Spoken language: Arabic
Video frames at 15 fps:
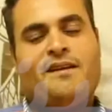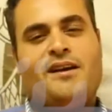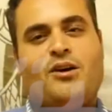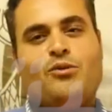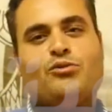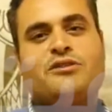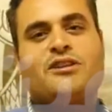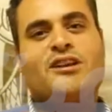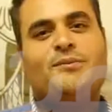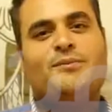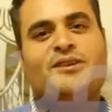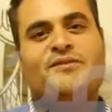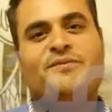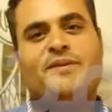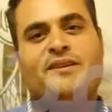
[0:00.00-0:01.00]
اول طلب
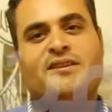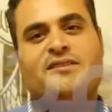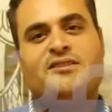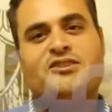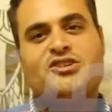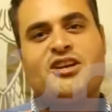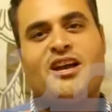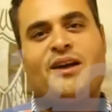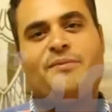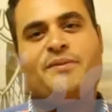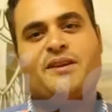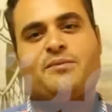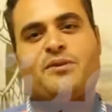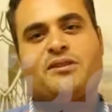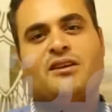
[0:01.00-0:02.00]
ليا في مجلس الشعب
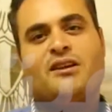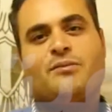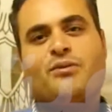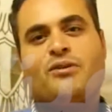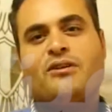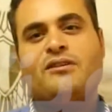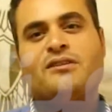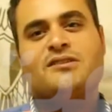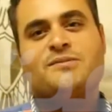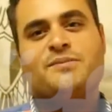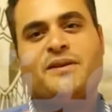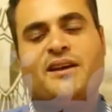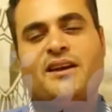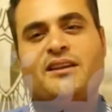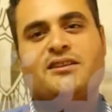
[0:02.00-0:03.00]
هيبقى طلب خاص
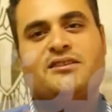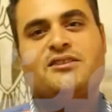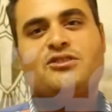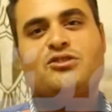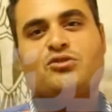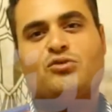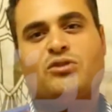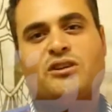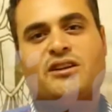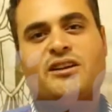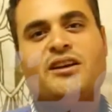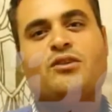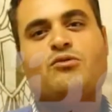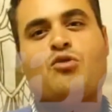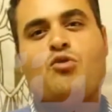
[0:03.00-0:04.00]
باهالي جزيره
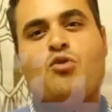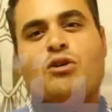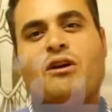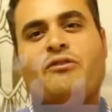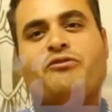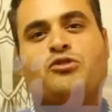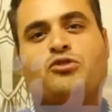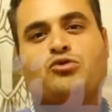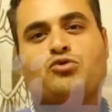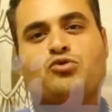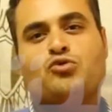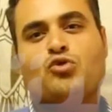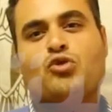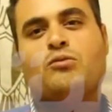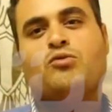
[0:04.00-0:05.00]
الوراق وهو رفع
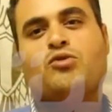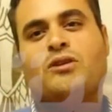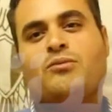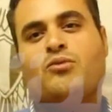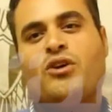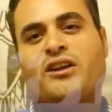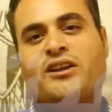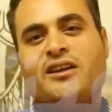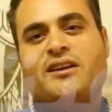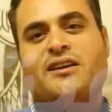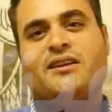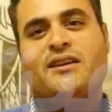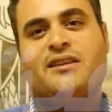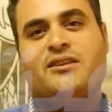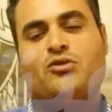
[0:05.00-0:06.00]
الظلم والمعاناه
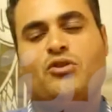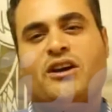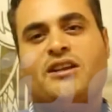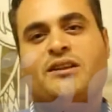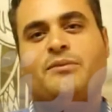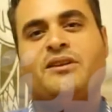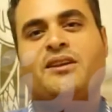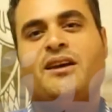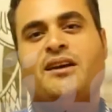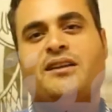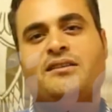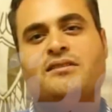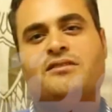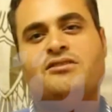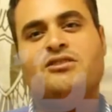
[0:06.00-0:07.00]
الذي يعاني منها
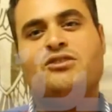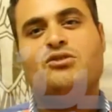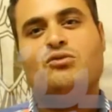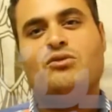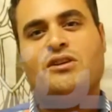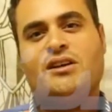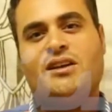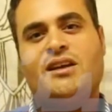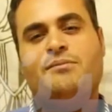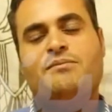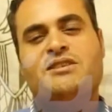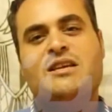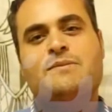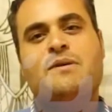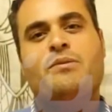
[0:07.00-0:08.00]
اهالي جزيره الوراق
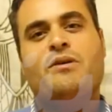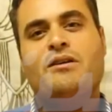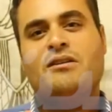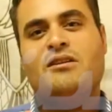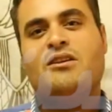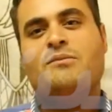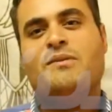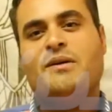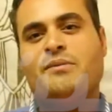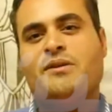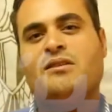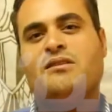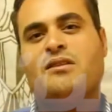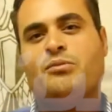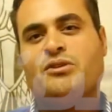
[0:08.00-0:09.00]
بسبب قرار المحميه
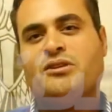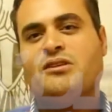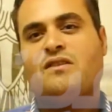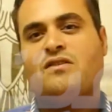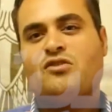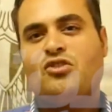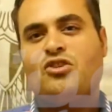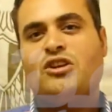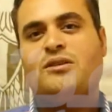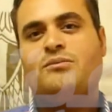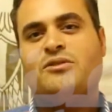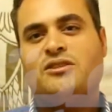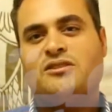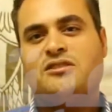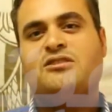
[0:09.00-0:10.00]
الطبيعيه الظالم
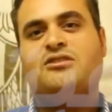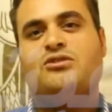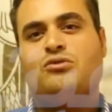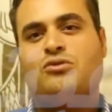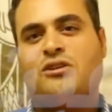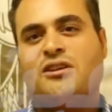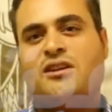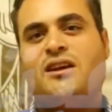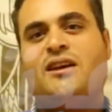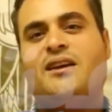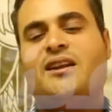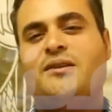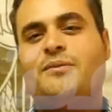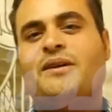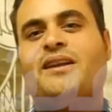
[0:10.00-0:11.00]
لجزيره الوراق
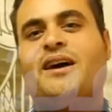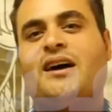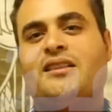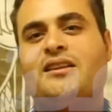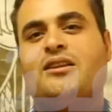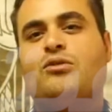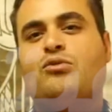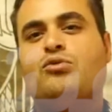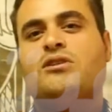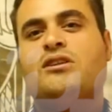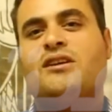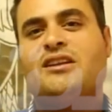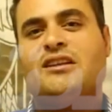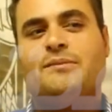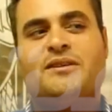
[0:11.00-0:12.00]
اللي منع عننا كل
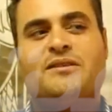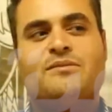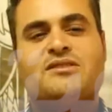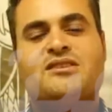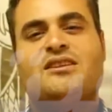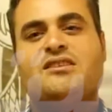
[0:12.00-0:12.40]
الخدمات من سنه